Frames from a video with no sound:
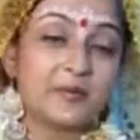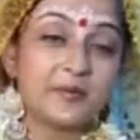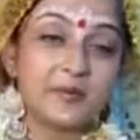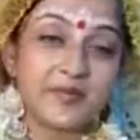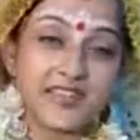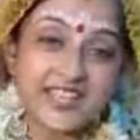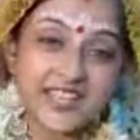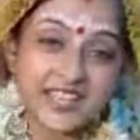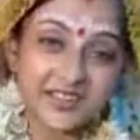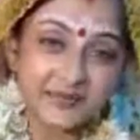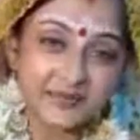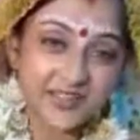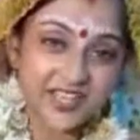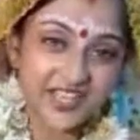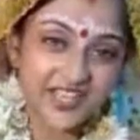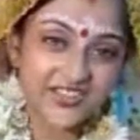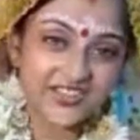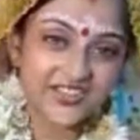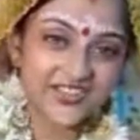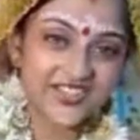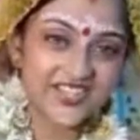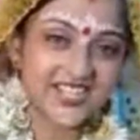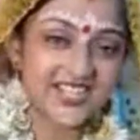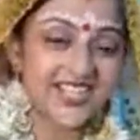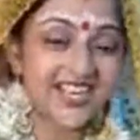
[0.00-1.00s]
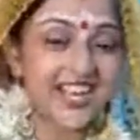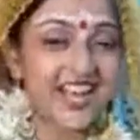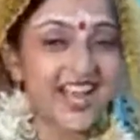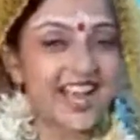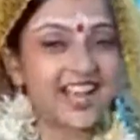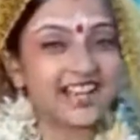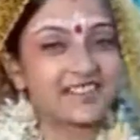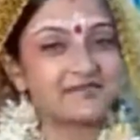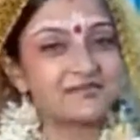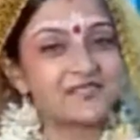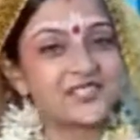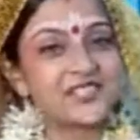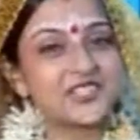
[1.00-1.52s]
বিয়ের বেনারসি
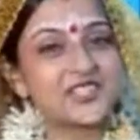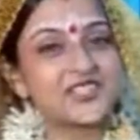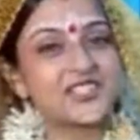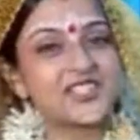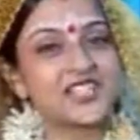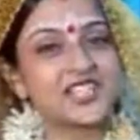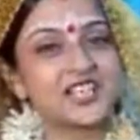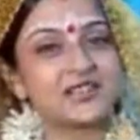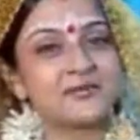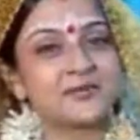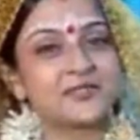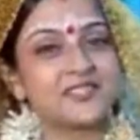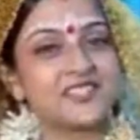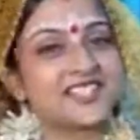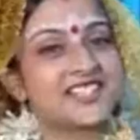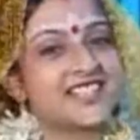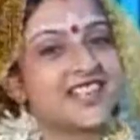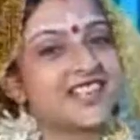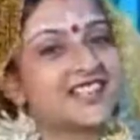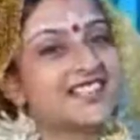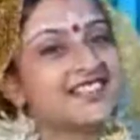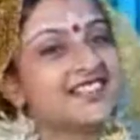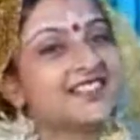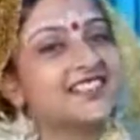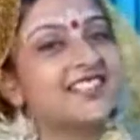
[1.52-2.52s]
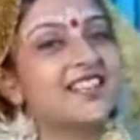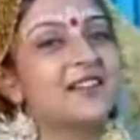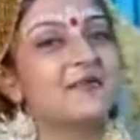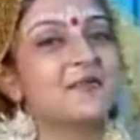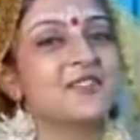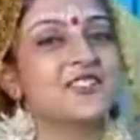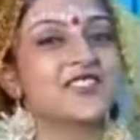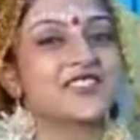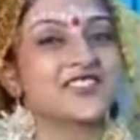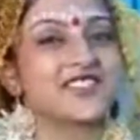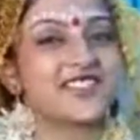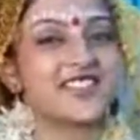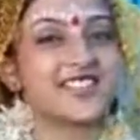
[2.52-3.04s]
একমাত্র সেরা প্রতিষ্ঠান
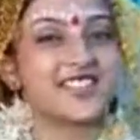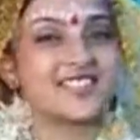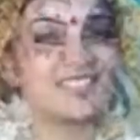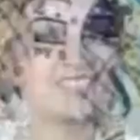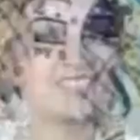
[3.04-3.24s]
দেবশ্রী